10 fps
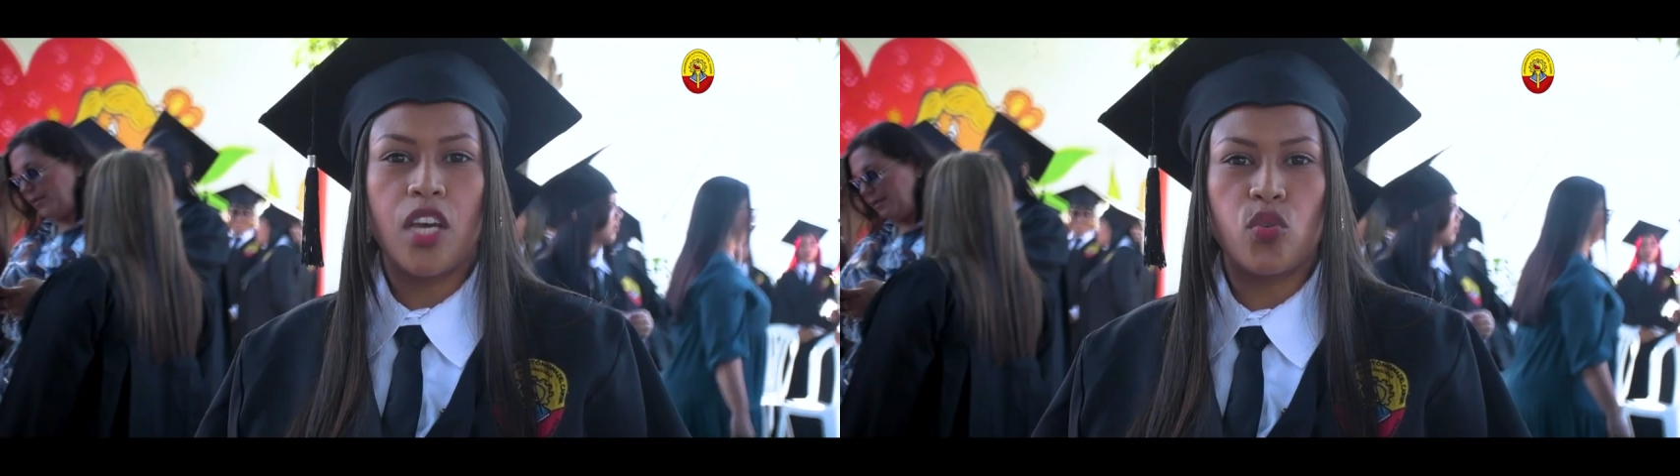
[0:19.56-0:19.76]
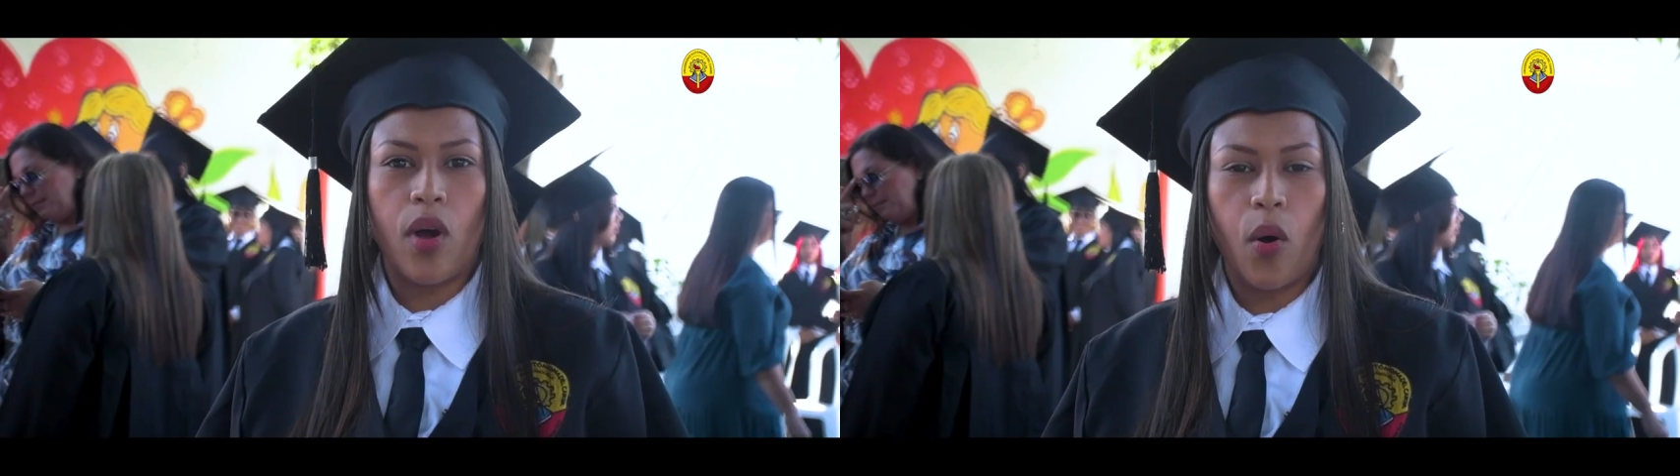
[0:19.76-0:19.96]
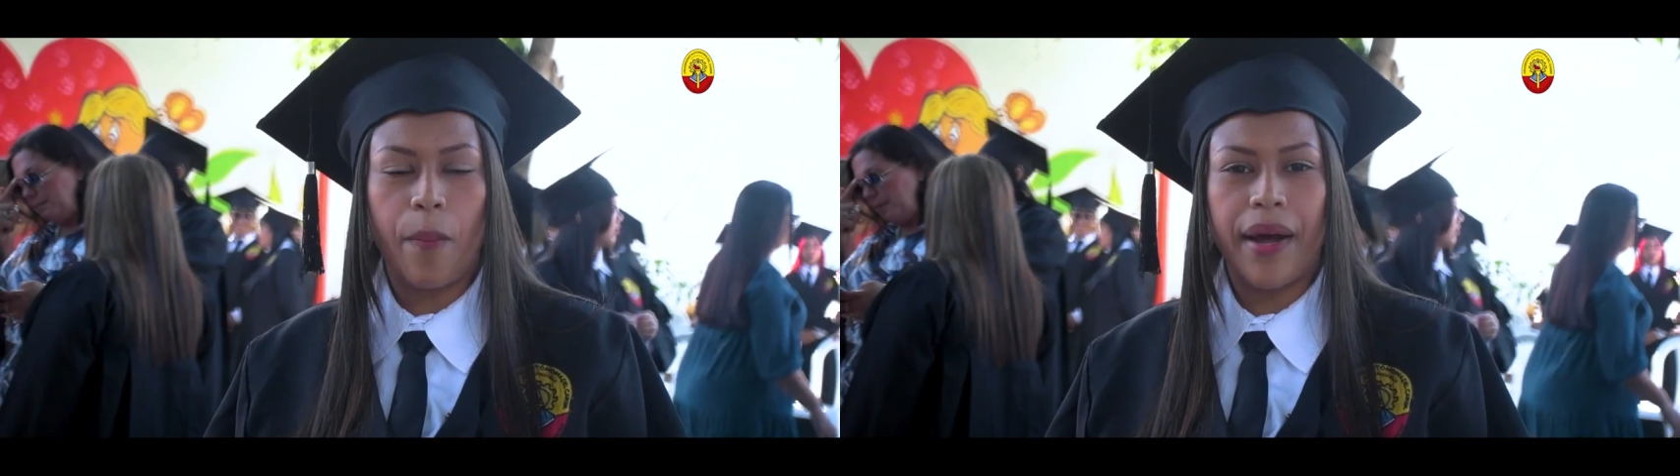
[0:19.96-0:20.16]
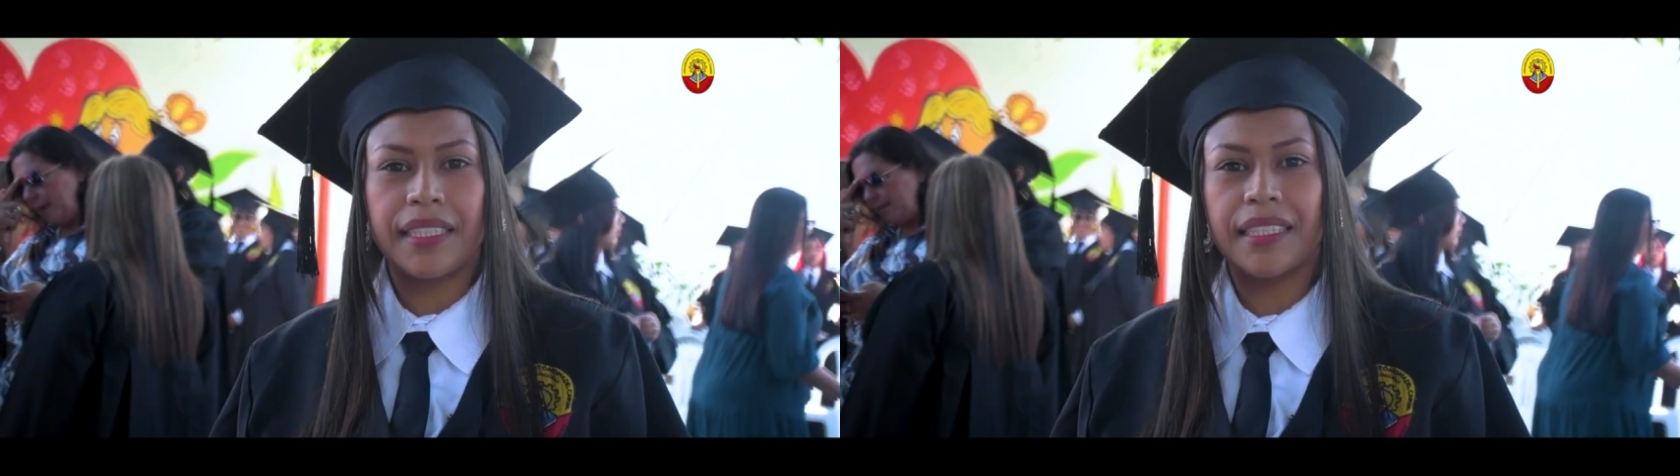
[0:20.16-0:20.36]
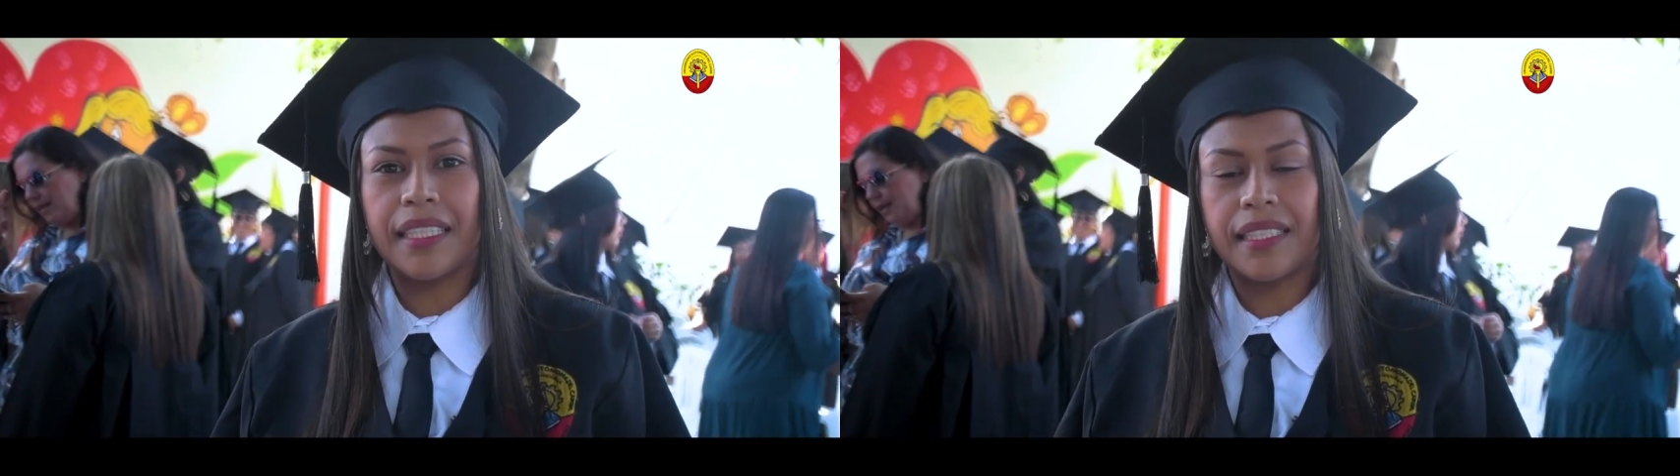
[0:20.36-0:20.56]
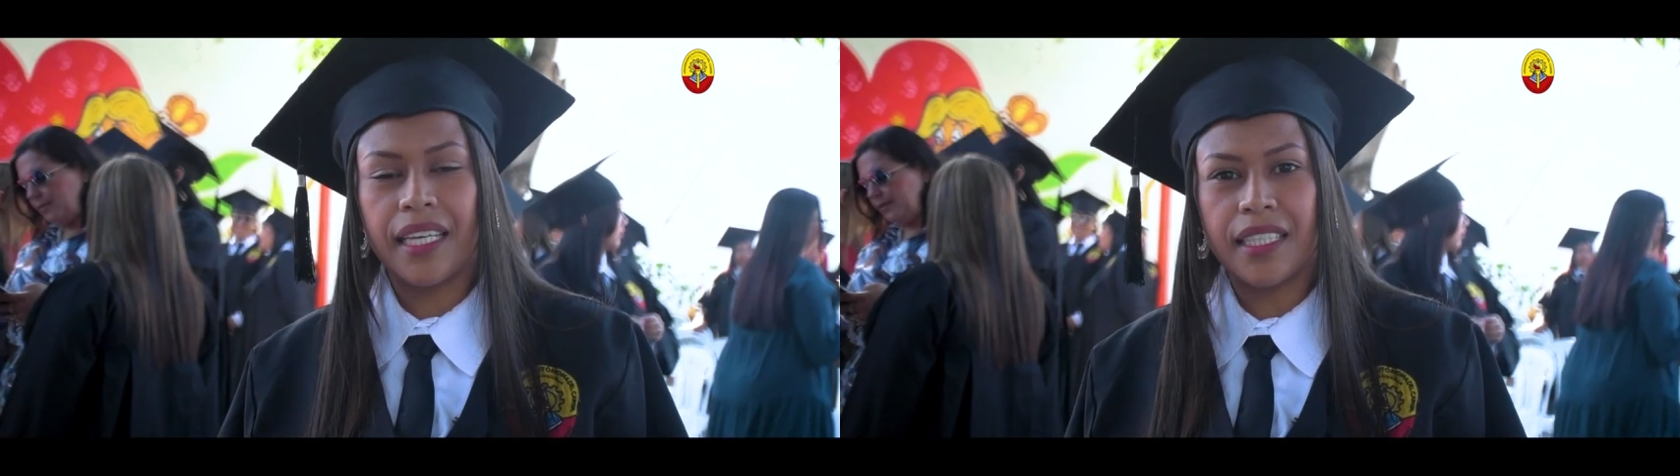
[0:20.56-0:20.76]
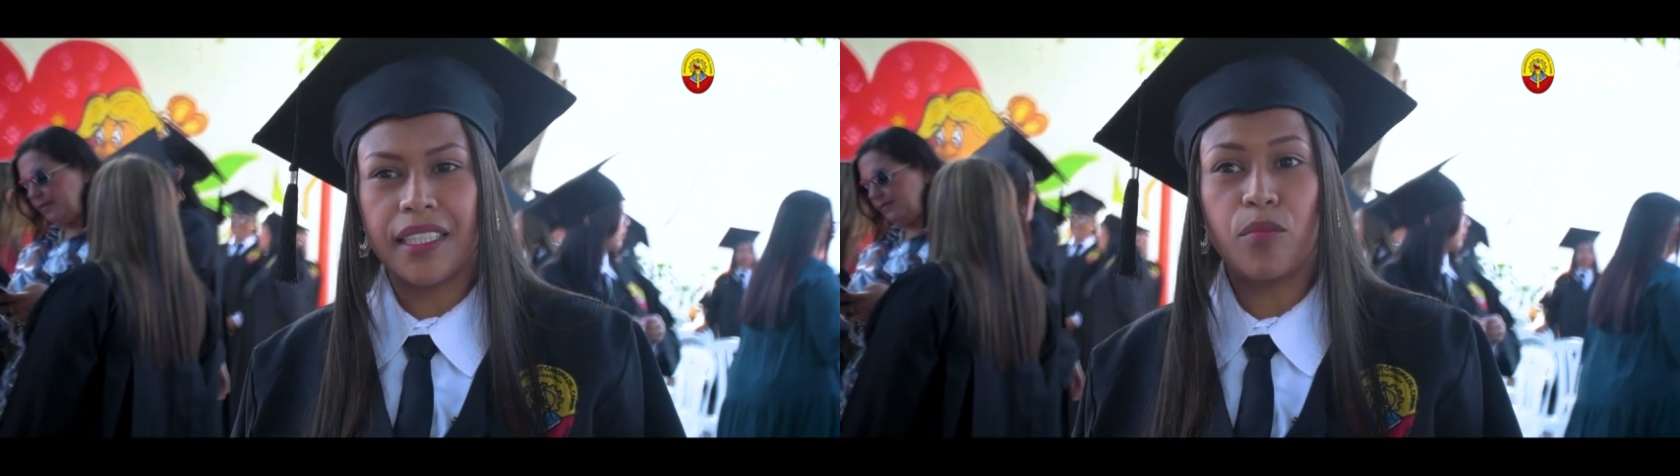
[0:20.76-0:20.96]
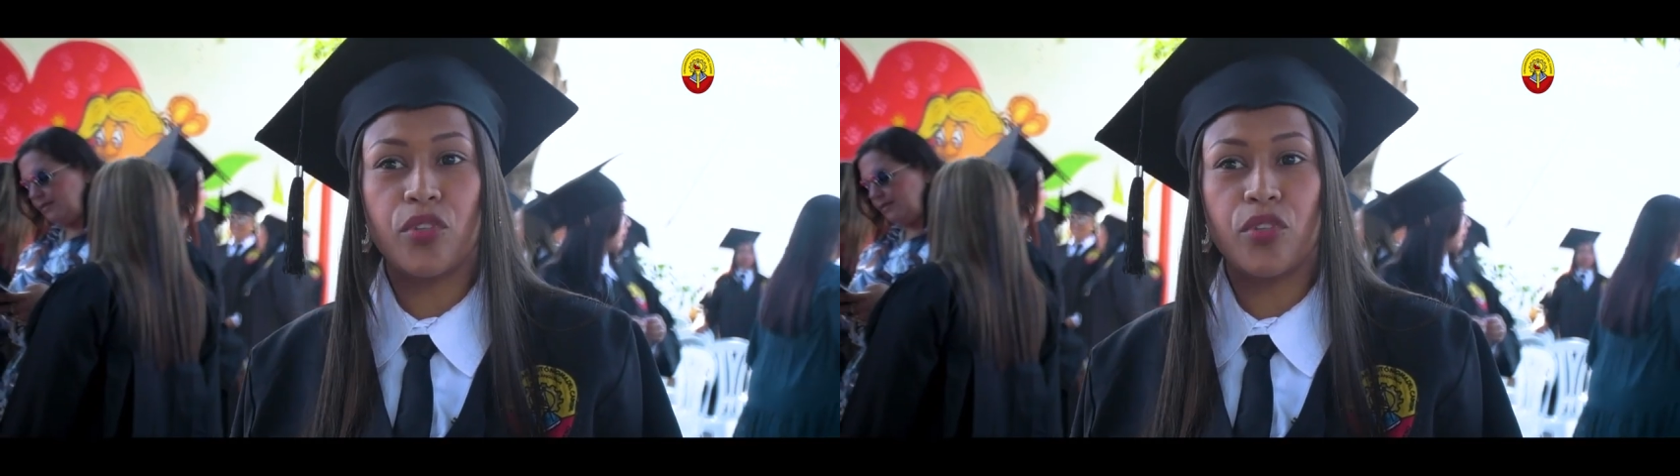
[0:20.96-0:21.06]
Yo hago parte del taller de